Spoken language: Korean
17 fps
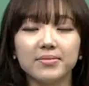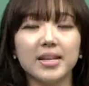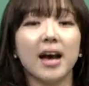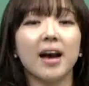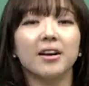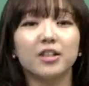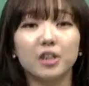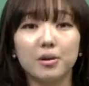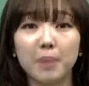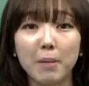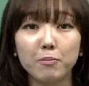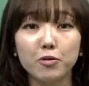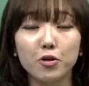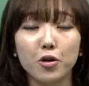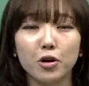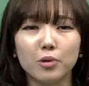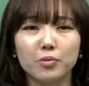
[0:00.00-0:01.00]
자, 그럼
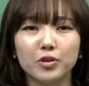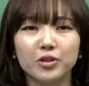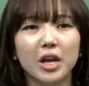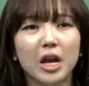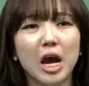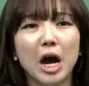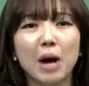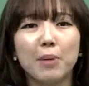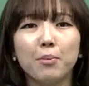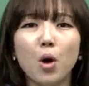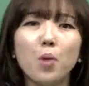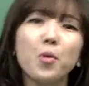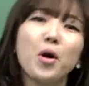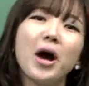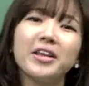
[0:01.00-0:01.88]
앞으로 여러분 뭐뭐